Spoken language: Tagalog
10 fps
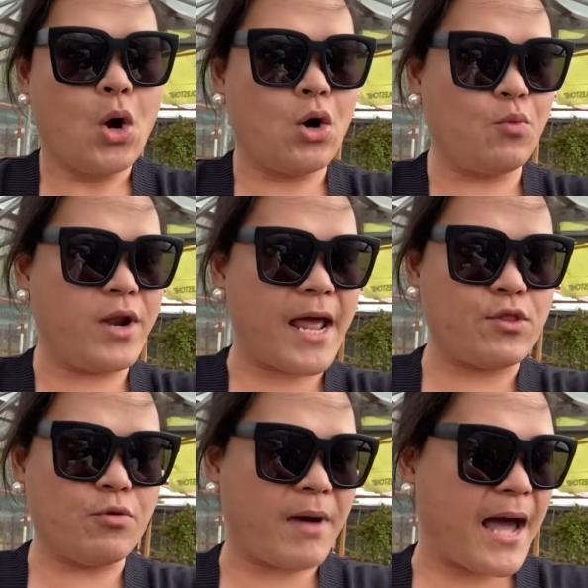Umulan,
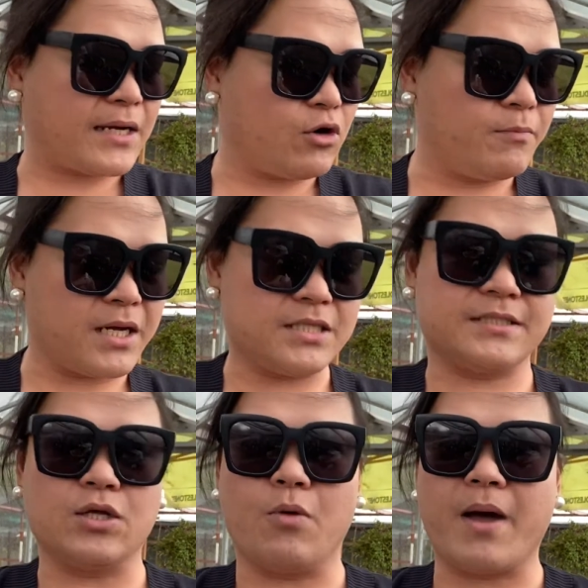umaraw, o
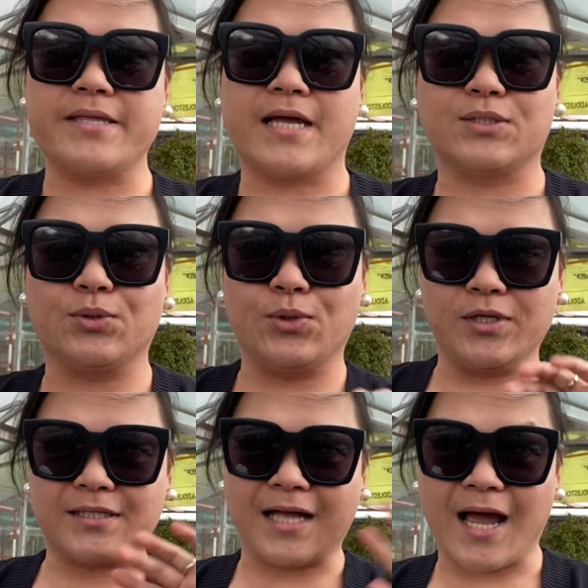mag-snowman yan.
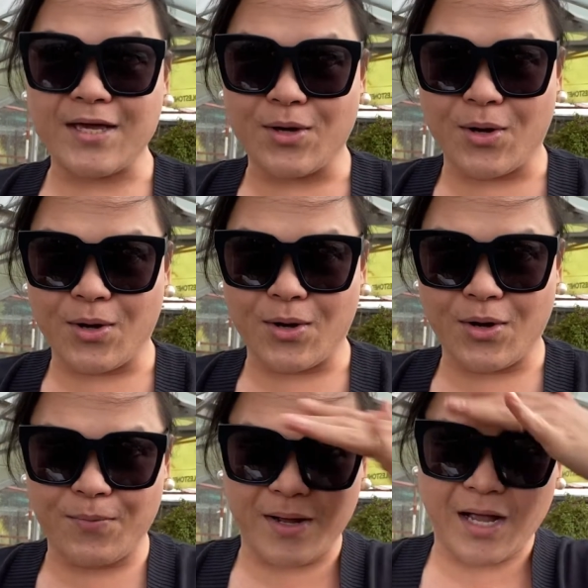Tuloy tayo,
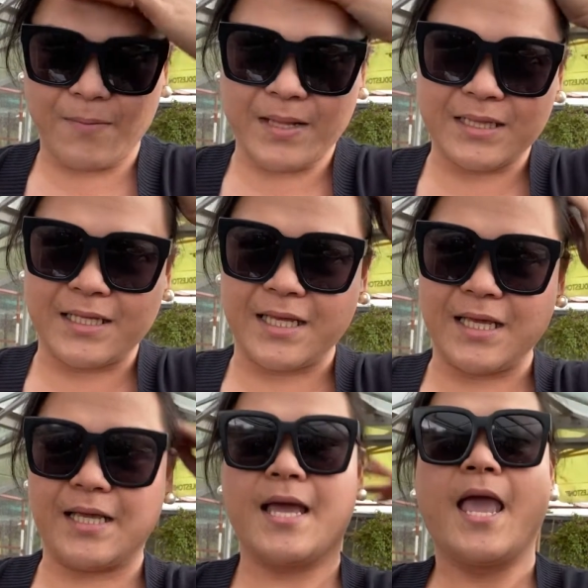mga
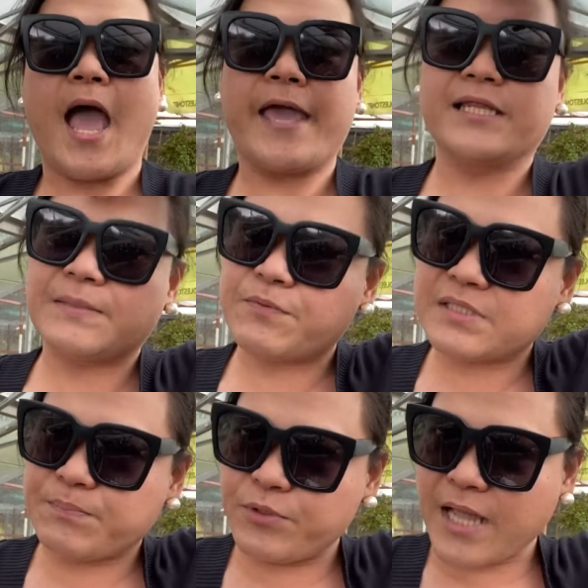kabalding. Ayan, tapos
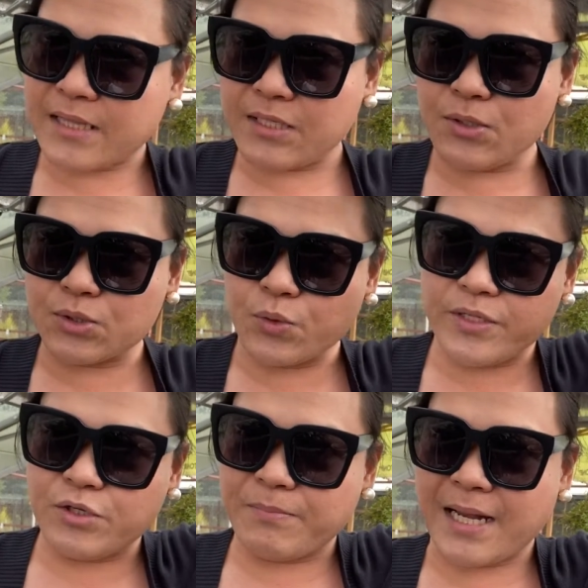na po nating
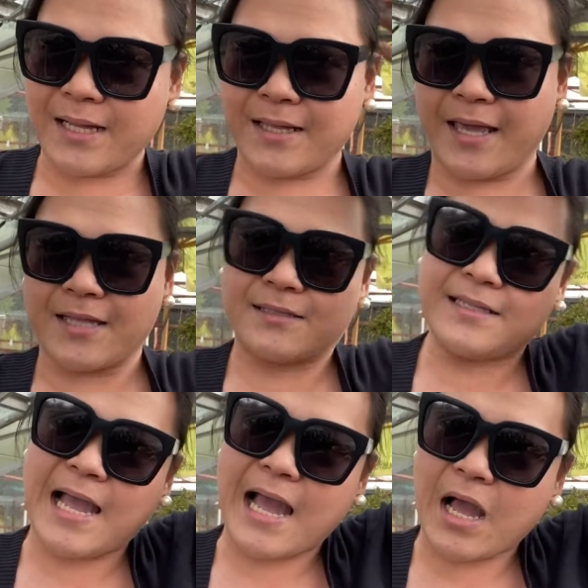lutuin yung malagkit.
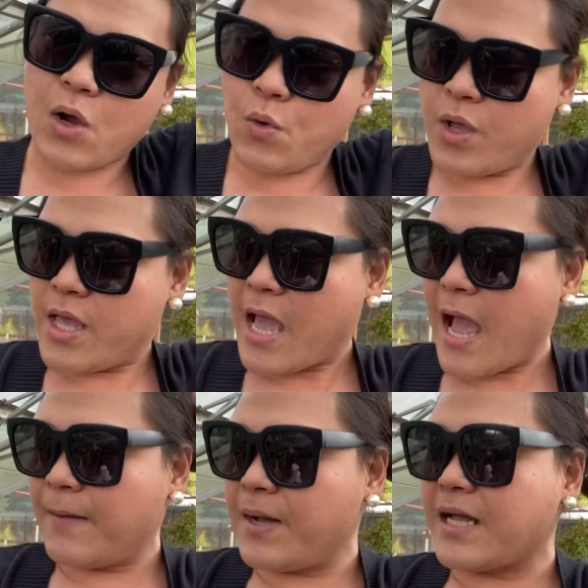Now,
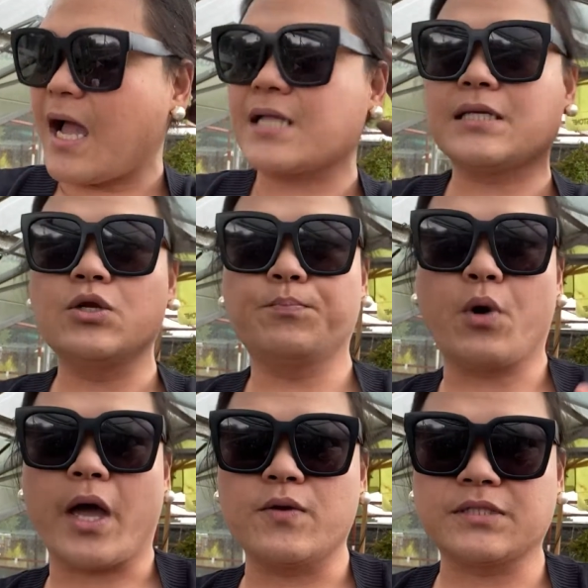ang magkakatalo po
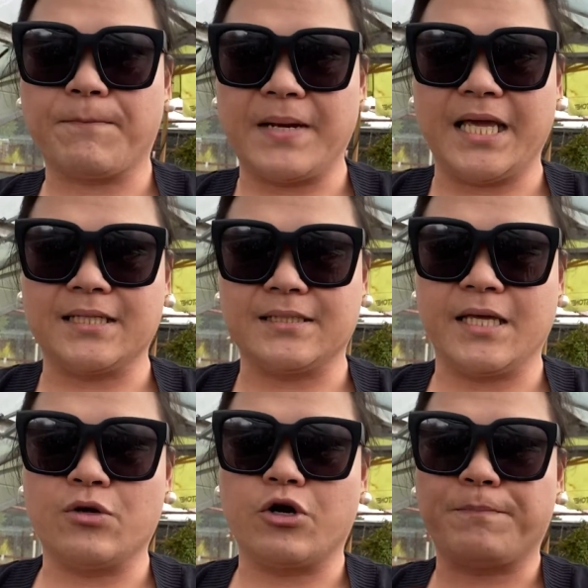kayo sa
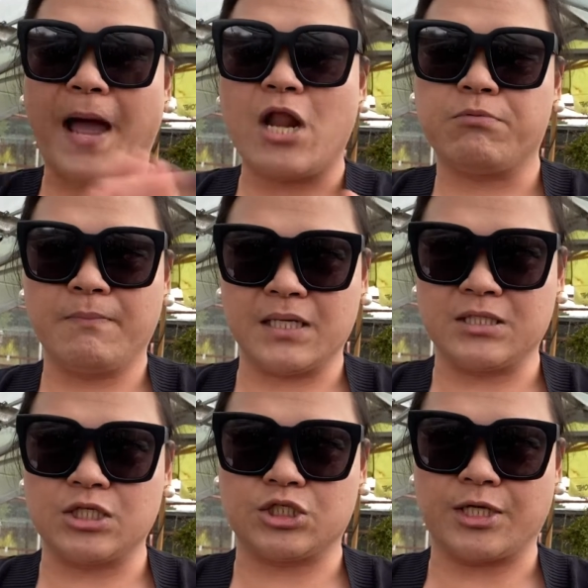plating or paano po
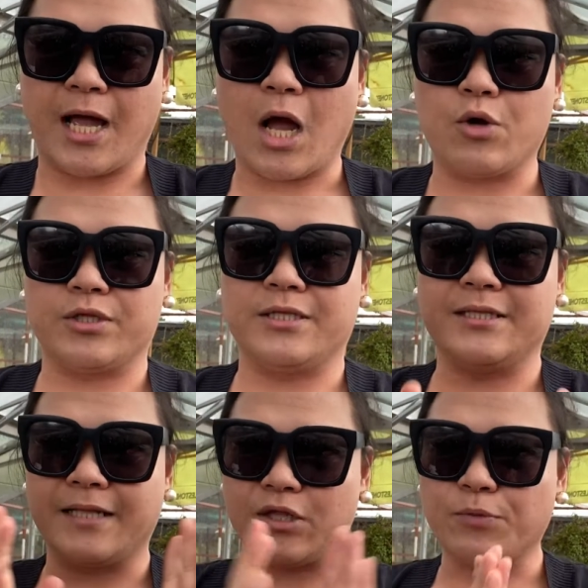mag-dish out.
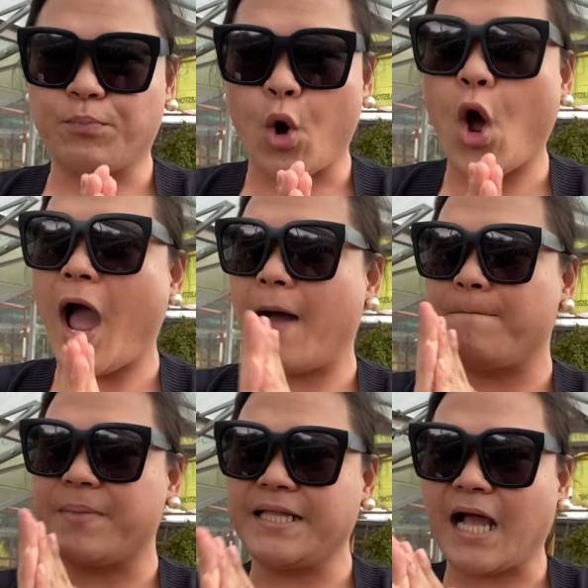Ito po ang
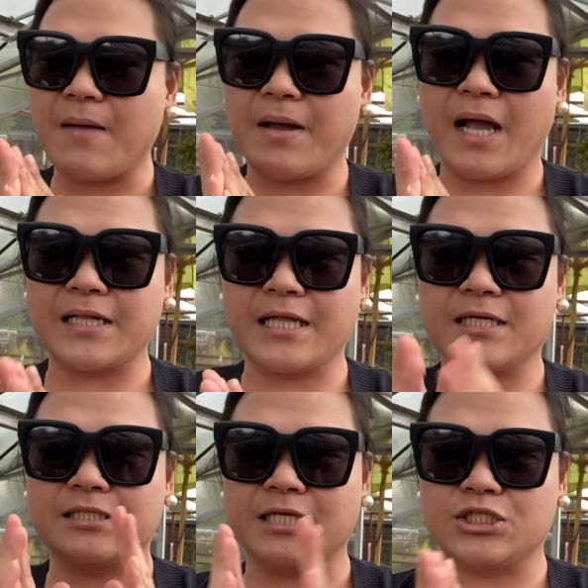
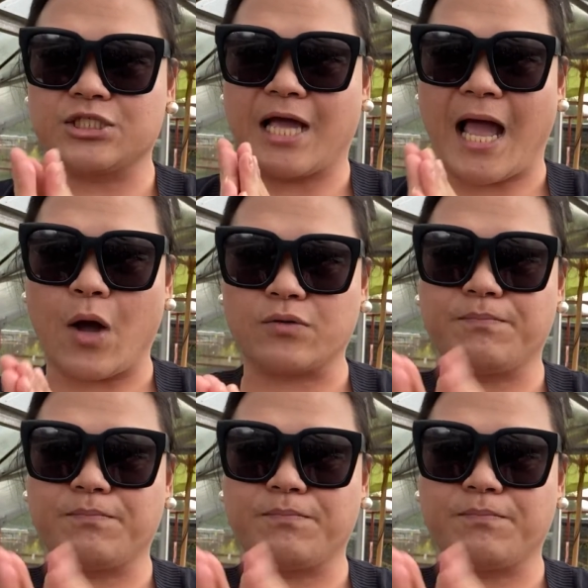pinakamagandang dish out.